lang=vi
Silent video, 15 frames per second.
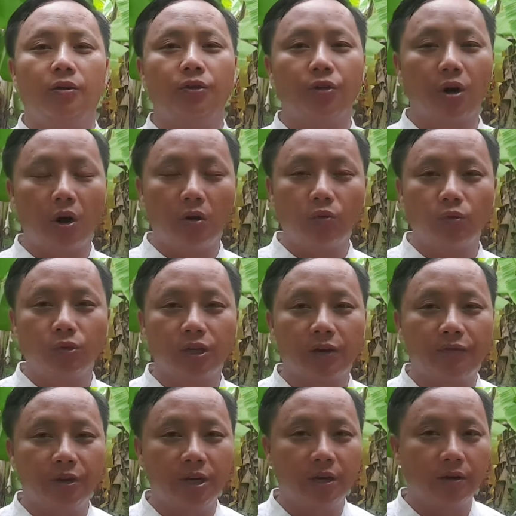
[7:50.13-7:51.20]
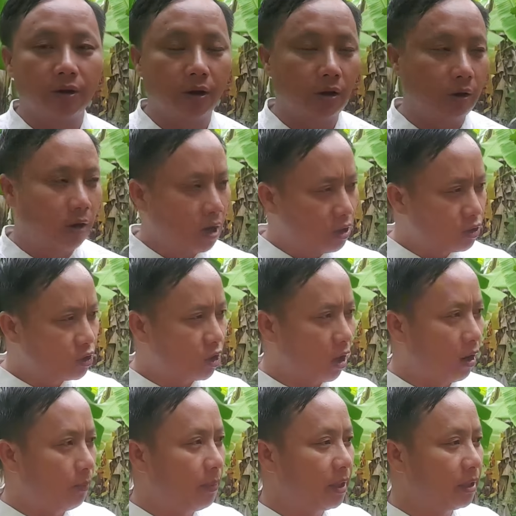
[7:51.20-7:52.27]
nó cũng ra video nó
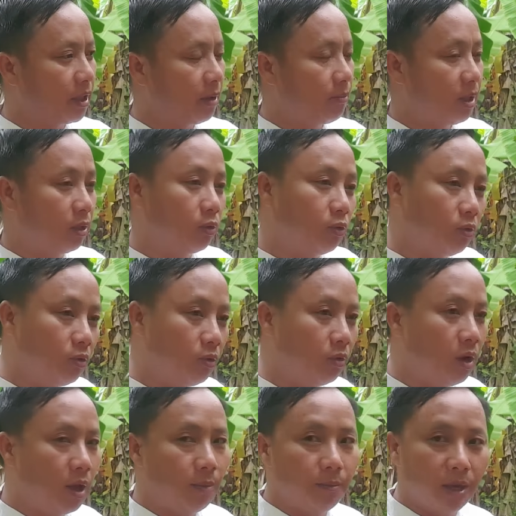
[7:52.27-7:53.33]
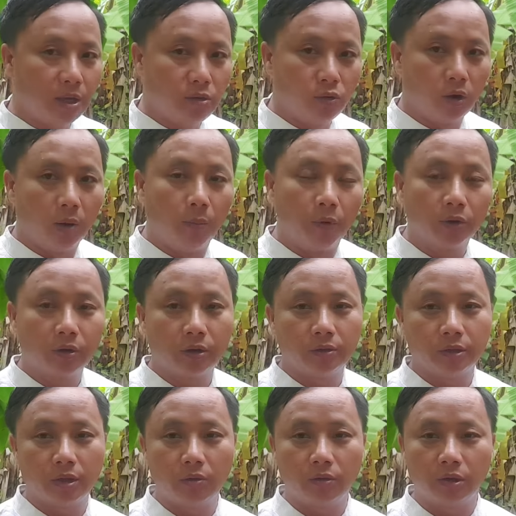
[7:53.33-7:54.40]
cho bé tê mấy tú mấy nhỏ mù cần
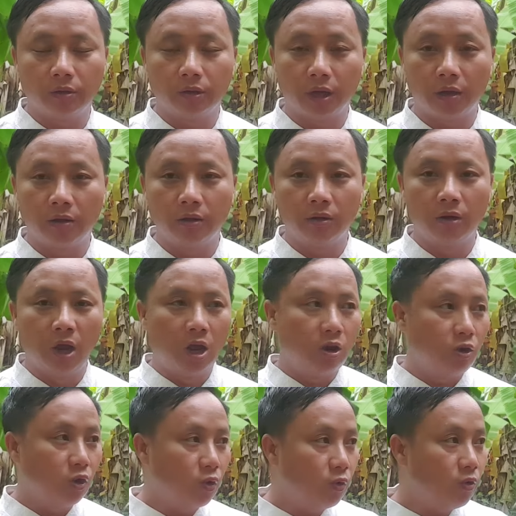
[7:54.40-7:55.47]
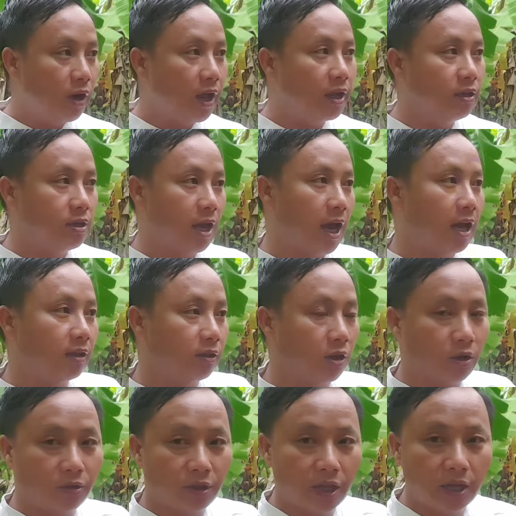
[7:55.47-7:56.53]
tàu cần tàu lũ nâng giá
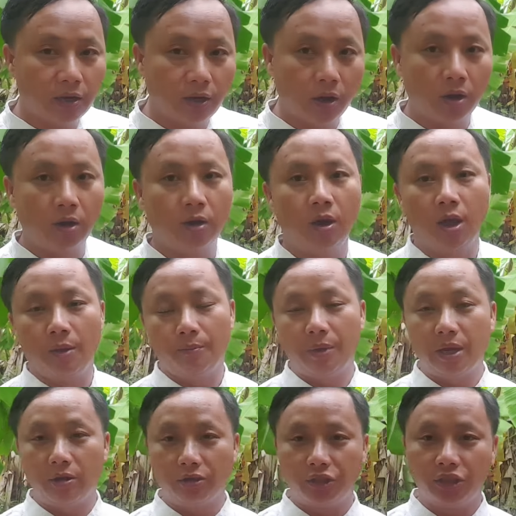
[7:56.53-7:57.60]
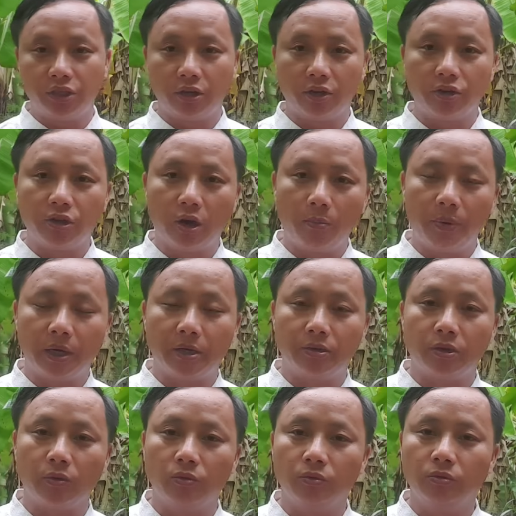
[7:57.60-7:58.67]
tòn tê nó bây giờ chỉ ở nhỏ bé
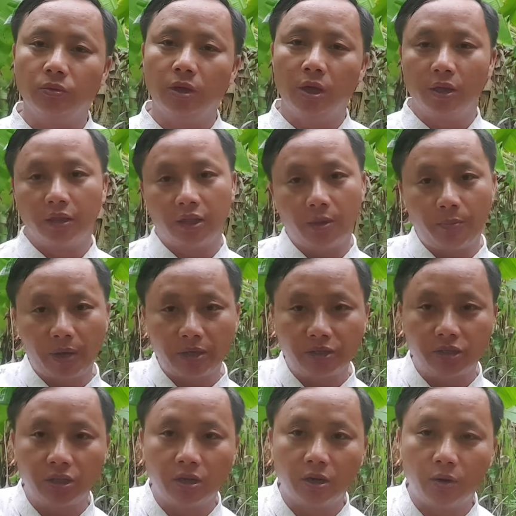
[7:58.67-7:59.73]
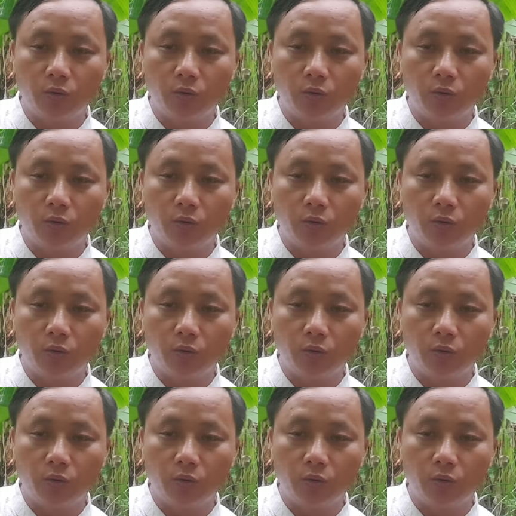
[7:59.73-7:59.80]
trong thiết bé chỉ ở